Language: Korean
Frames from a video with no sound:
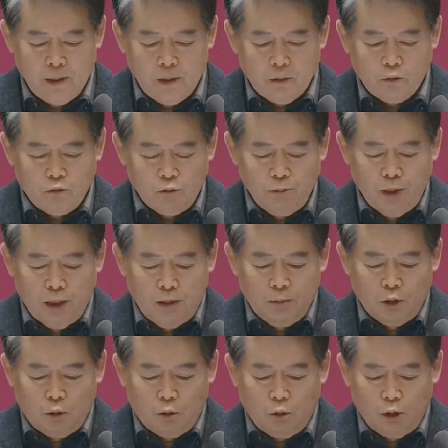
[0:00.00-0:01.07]

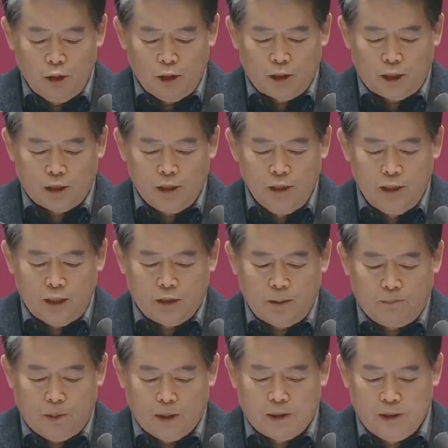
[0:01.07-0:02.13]
국민의힘은 오로지 자신들의
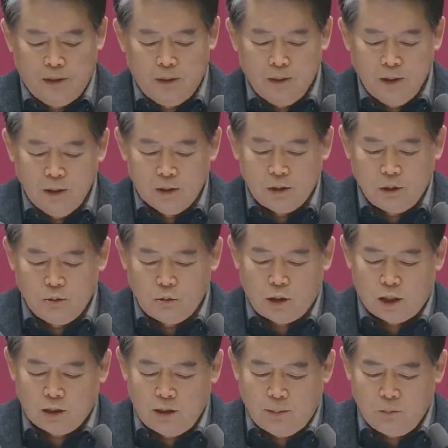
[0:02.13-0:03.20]
텃밭인 서울
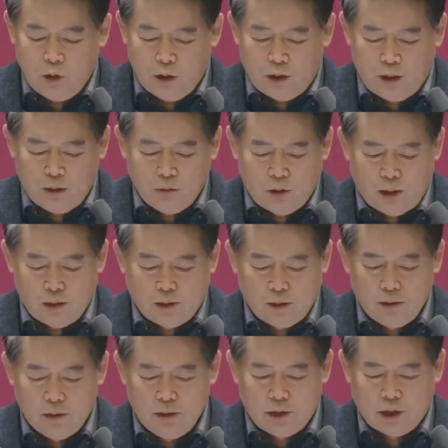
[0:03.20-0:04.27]
강남과 대구 달서
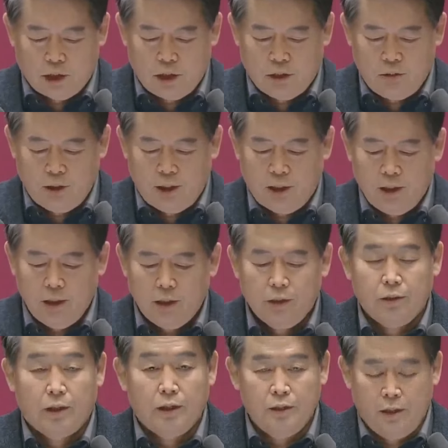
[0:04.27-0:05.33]
등을 지키기 위해
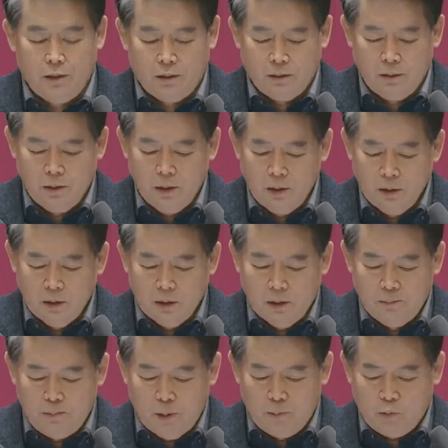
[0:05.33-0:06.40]
혈안이 되어
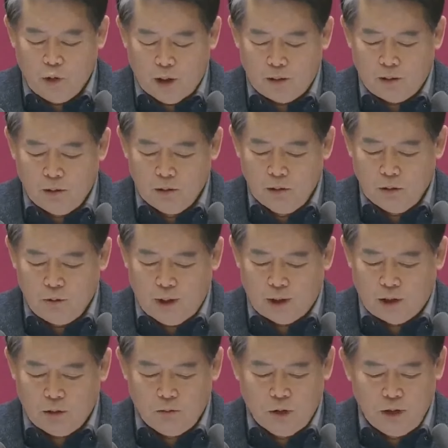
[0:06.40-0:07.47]
헌법과 선거구
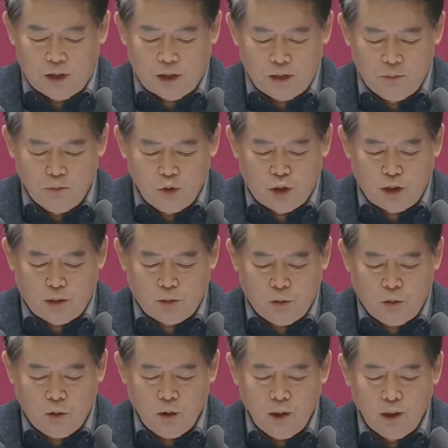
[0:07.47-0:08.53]
획정 원칙을
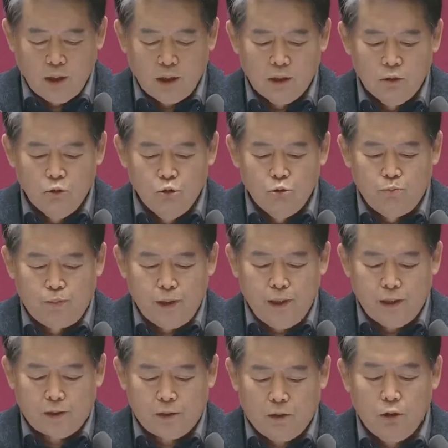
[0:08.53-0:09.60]
무시하고 인구
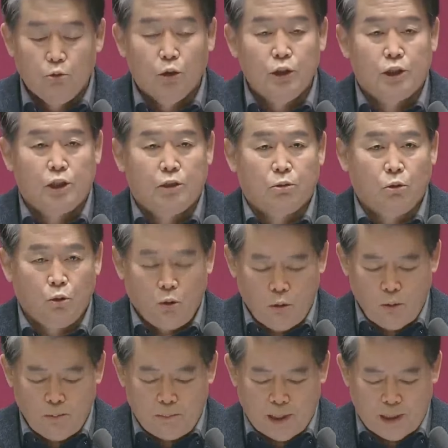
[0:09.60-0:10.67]
비례성의
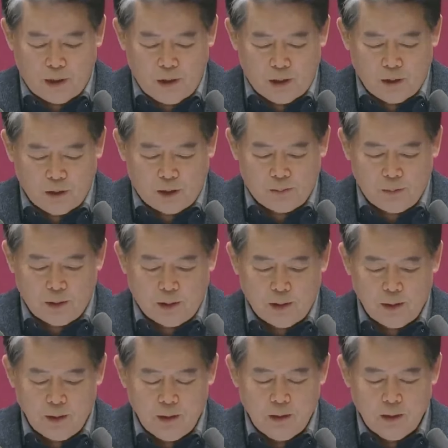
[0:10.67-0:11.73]
원칙도 파괴한 것입니다.
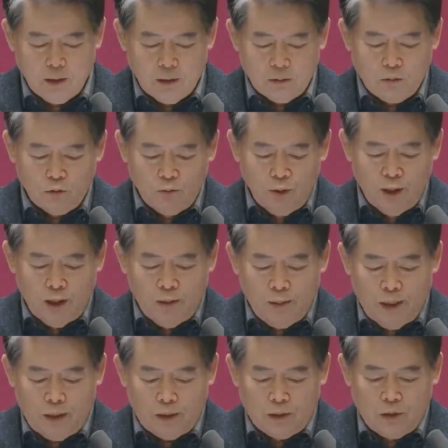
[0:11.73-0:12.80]

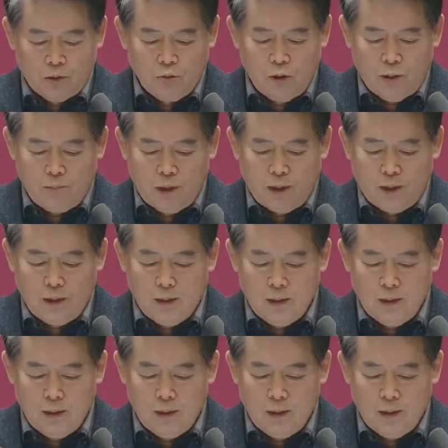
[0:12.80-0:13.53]
국민의힘에 경고합니다.